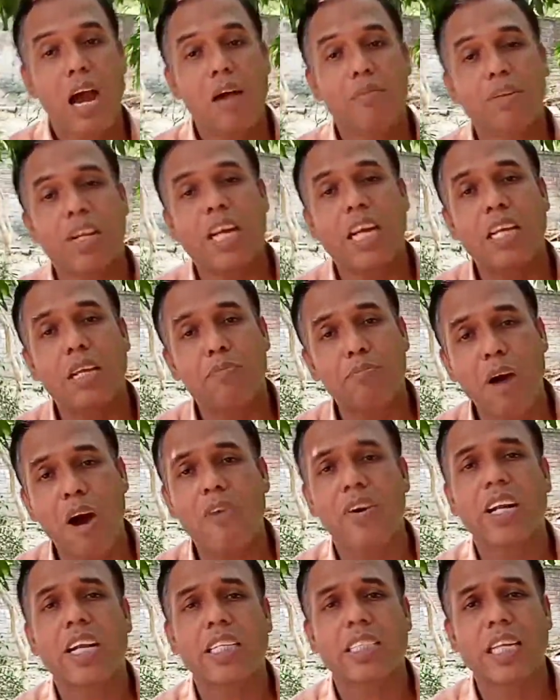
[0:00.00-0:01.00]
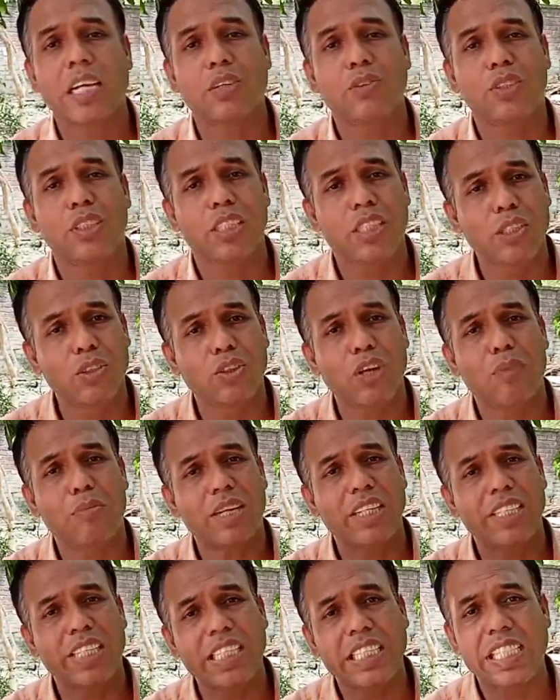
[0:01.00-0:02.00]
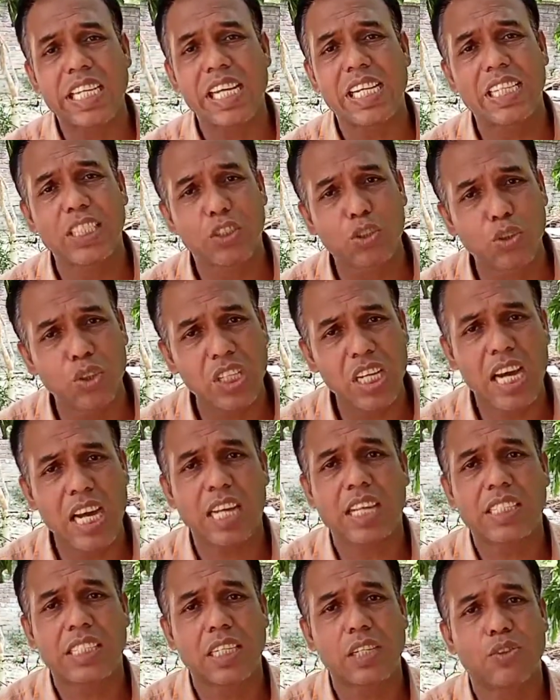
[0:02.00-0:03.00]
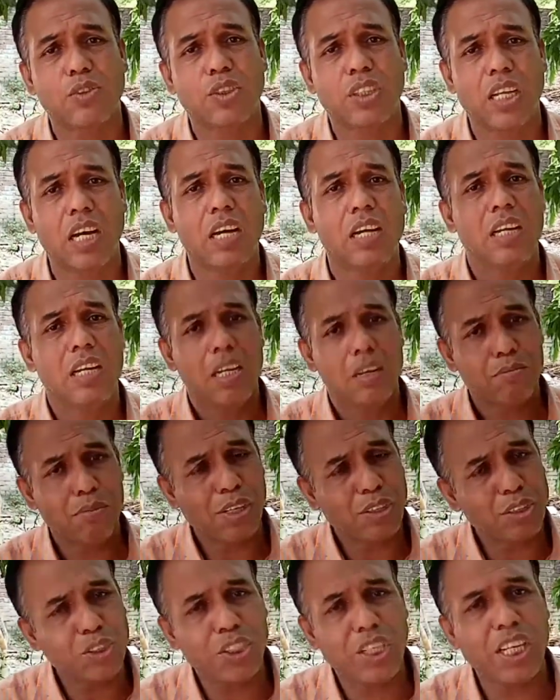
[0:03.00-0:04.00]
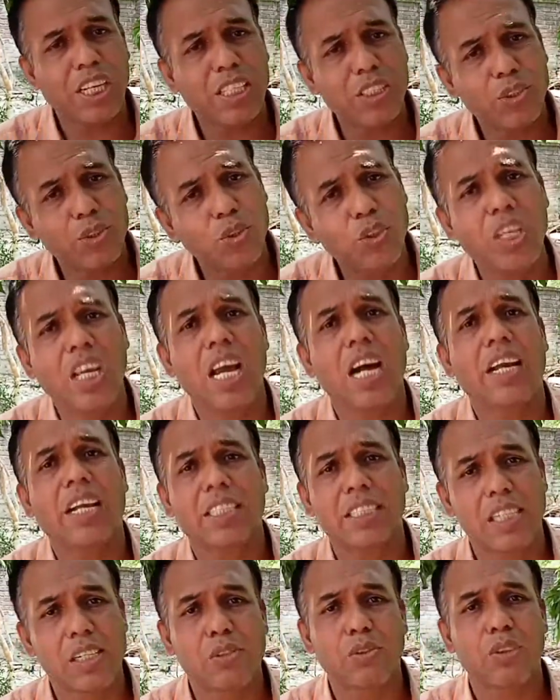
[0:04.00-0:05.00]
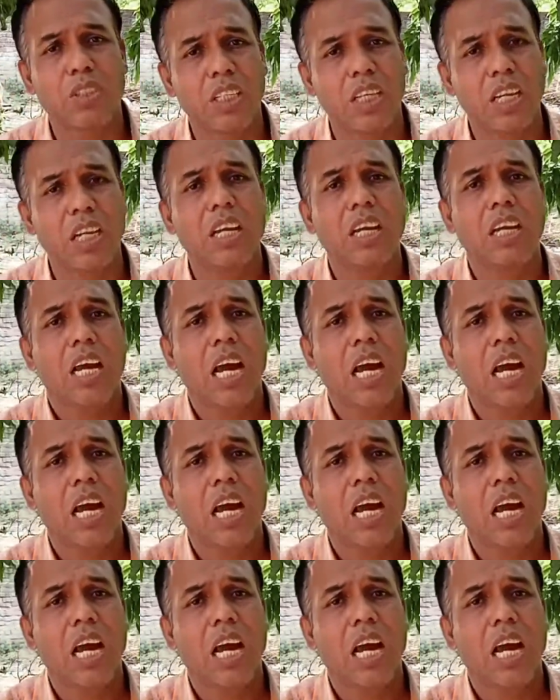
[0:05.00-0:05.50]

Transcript: আমরা খালি পাওয়ার আশা করি কিন্তু আমরা দেশকে কিছু দেওয়ার আশা করি না মানুষকে কিছু দেওয়ার আশা করি না